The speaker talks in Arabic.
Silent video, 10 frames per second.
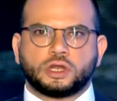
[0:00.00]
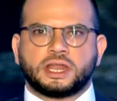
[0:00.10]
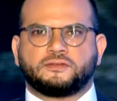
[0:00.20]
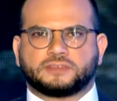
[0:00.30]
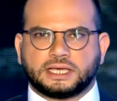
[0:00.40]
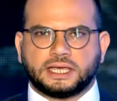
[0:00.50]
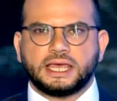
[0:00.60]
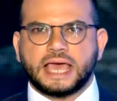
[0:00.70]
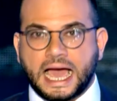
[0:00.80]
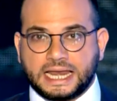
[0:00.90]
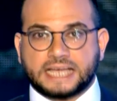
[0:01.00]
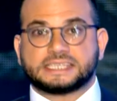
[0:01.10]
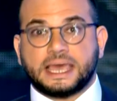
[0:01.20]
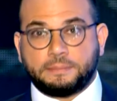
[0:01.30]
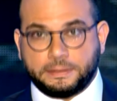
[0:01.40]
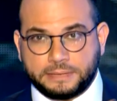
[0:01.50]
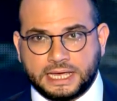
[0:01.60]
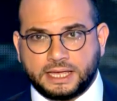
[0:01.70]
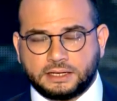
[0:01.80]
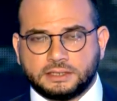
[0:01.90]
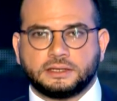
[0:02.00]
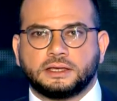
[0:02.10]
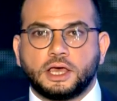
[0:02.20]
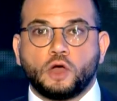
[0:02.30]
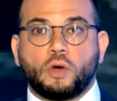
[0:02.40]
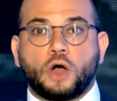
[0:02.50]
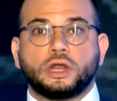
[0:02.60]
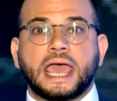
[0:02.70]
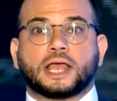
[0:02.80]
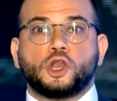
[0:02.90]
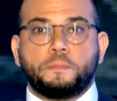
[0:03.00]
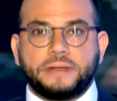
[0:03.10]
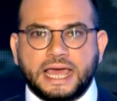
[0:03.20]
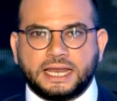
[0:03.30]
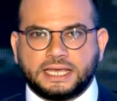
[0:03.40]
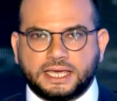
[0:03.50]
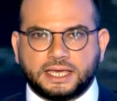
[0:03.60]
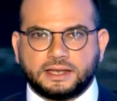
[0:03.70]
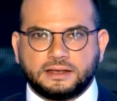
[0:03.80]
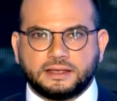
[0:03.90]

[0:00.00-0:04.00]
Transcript: نفطي على حساب لبنان وهناك لبنانيين